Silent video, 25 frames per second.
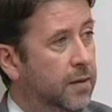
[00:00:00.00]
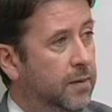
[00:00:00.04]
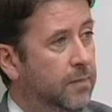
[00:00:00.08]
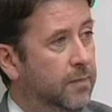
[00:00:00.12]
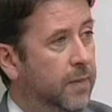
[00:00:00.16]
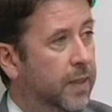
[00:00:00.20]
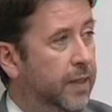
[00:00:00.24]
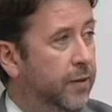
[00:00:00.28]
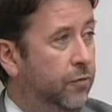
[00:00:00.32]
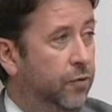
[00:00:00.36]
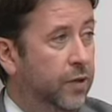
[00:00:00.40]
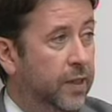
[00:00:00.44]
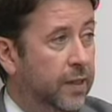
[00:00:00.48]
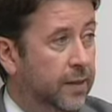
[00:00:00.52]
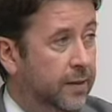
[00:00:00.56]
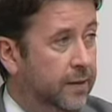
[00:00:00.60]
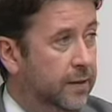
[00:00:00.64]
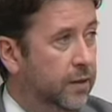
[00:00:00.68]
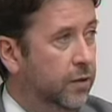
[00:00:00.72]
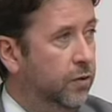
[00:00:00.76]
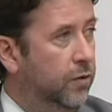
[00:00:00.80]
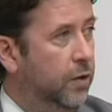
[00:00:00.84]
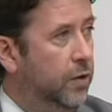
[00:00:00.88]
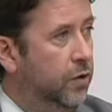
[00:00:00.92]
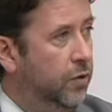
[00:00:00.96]
más de
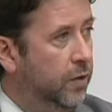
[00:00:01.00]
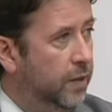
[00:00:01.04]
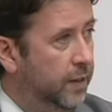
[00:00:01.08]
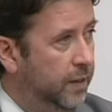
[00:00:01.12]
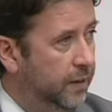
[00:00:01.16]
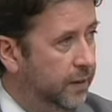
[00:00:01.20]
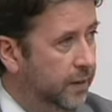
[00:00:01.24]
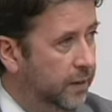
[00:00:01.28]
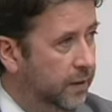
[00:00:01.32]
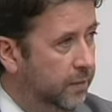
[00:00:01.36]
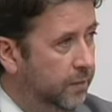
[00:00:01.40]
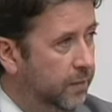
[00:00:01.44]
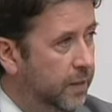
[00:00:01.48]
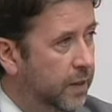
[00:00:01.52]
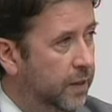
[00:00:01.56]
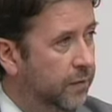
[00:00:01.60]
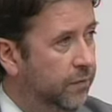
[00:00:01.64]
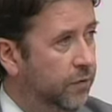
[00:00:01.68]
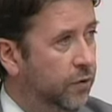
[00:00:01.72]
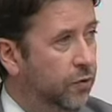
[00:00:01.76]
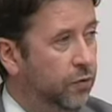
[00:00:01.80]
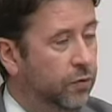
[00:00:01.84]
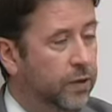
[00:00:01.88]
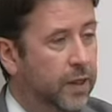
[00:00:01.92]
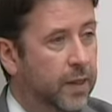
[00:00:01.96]
45 años y que tienen más
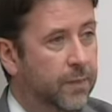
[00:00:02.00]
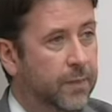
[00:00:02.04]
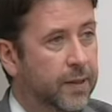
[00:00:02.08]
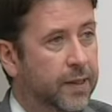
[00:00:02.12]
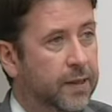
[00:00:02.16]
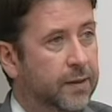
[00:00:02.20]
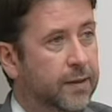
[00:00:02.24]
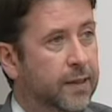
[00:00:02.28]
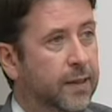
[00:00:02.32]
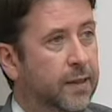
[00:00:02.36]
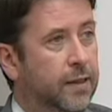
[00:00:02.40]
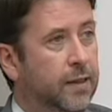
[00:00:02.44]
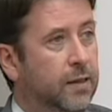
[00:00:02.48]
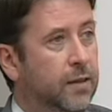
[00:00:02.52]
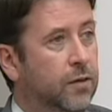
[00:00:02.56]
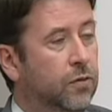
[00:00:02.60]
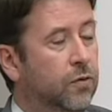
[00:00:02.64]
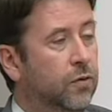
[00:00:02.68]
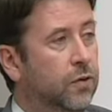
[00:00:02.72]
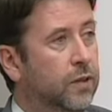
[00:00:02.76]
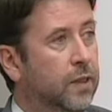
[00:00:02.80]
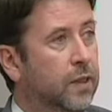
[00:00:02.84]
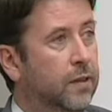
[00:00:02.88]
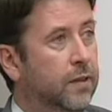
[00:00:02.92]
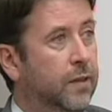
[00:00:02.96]
dificultades para entrar,
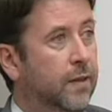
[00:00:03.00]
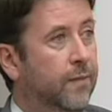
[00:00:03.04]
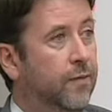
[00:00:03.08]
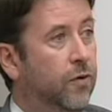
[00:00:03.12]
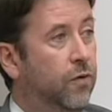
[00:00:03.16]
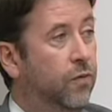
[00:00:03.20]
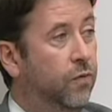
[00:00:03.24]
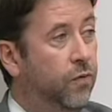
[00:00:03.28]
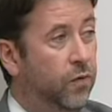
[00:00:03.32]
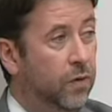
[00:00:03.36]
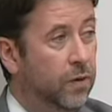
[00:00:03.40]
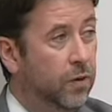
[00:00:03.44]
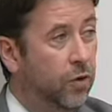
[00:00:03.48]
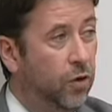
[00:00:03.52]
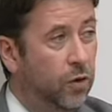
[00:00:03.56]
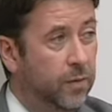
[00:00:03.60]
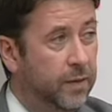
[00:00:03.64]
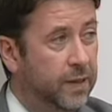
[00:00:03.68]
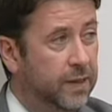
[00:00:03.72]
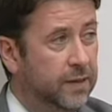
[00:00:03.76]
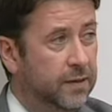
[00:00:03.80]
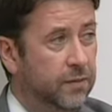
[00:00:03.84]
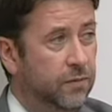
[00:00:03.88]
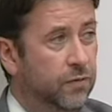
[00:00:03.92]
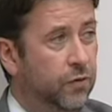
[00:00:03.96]
encontrar trabajo,
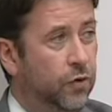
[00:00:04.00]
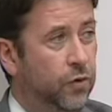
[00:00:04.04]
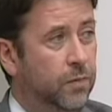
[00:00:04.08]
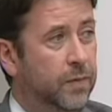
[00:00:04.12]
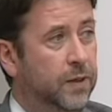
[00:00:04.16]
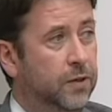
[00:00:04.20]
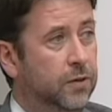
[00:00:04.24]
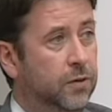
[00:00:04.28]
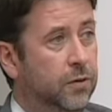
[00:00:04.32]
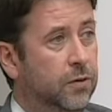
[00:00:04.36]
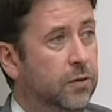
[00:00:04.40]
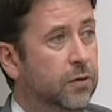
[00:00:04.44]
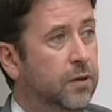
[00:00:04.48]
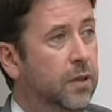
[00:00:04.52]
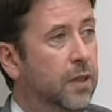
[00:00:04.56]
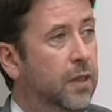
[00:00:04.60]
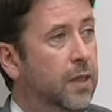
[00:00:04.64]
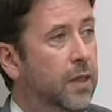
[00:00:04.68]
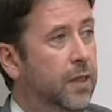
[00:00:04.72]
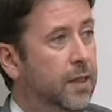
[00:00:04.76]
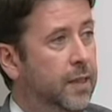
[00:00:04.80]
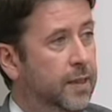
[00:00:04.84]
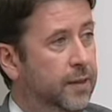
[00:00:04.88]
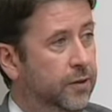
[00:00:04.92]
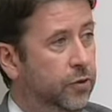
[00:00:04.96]
jóvenes sin formación,
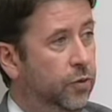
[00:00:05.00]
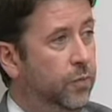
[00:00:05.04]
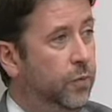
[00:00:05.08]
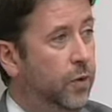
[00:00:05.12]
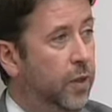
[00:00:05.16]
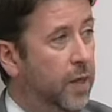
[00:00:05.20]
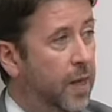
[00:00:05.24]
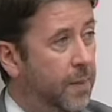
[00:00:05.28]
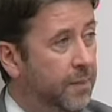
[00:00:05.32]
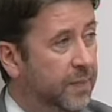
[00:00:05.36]
es un programa